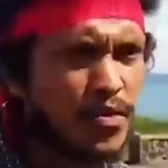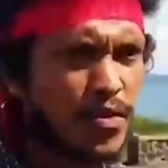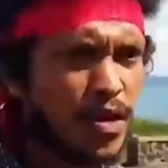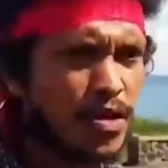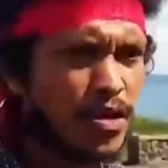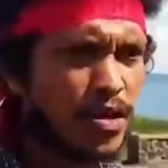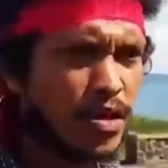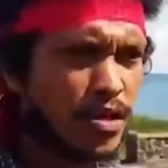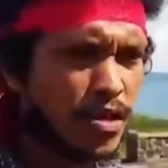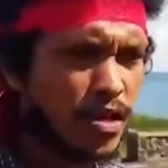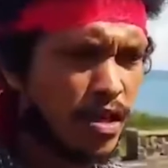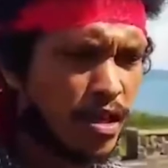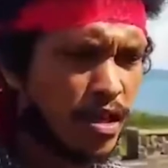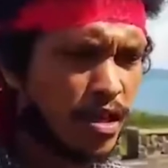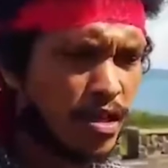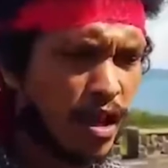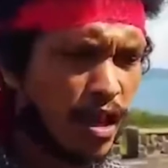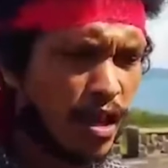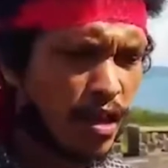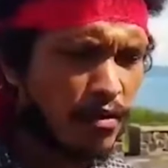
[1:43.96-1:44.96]
Sudah jelas
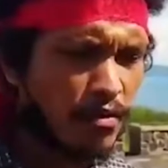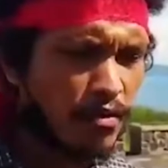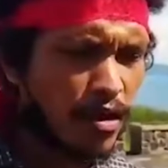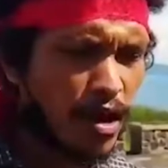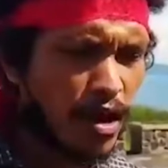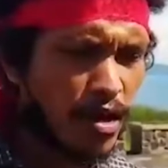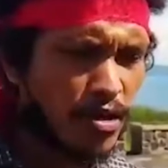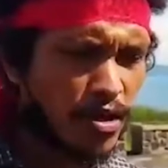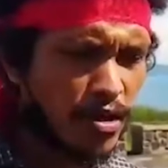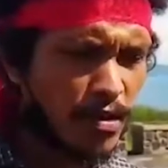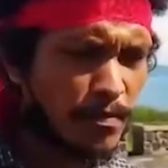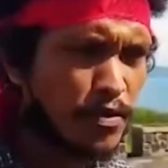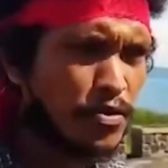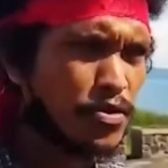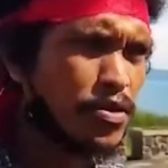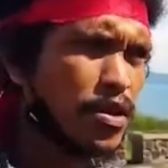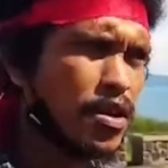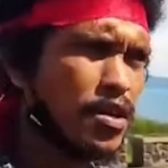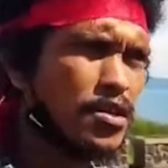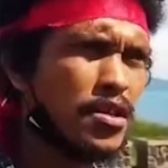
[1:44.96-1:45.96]
kita lakukan aksi
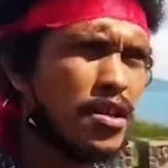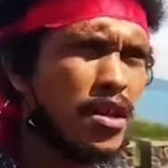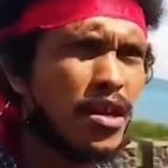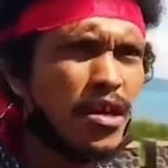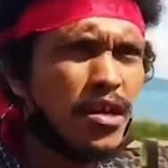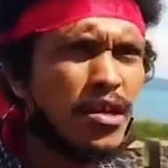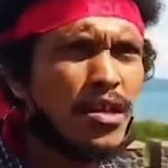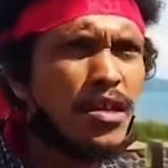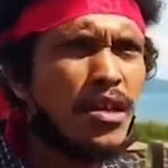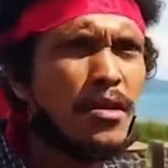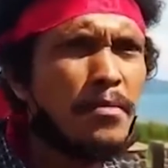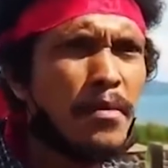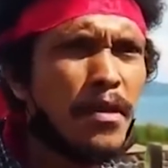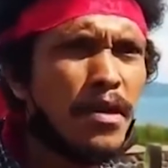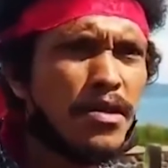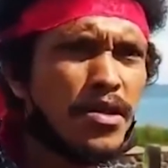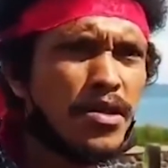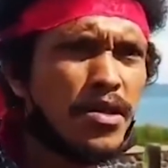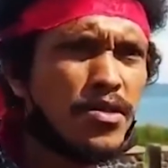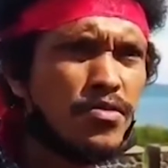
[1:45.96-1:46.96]
demonstrasi hearing di
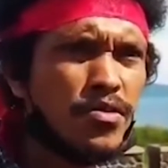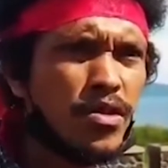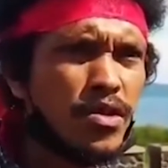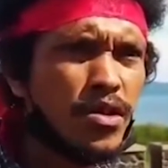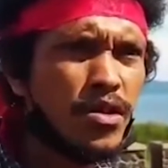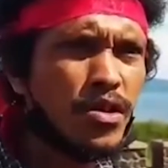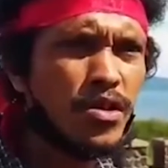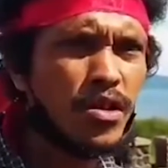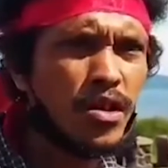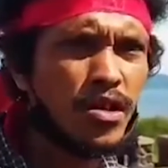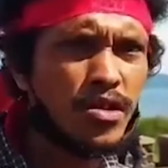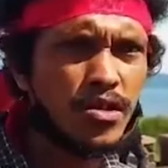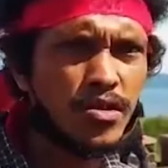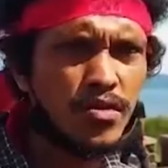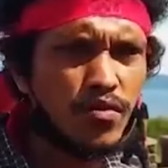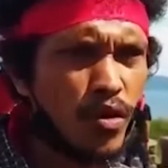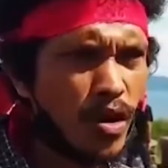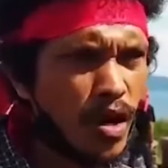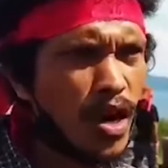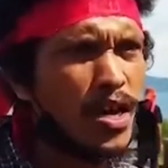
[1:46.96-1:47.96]
DPR ini sudah sekitar
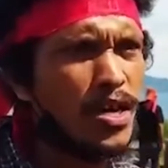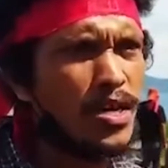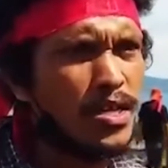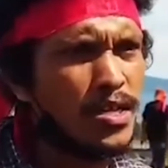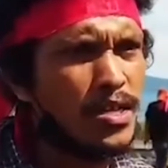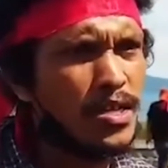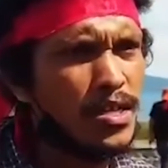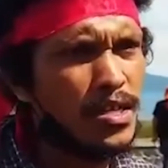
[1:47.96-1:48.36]
dua kali.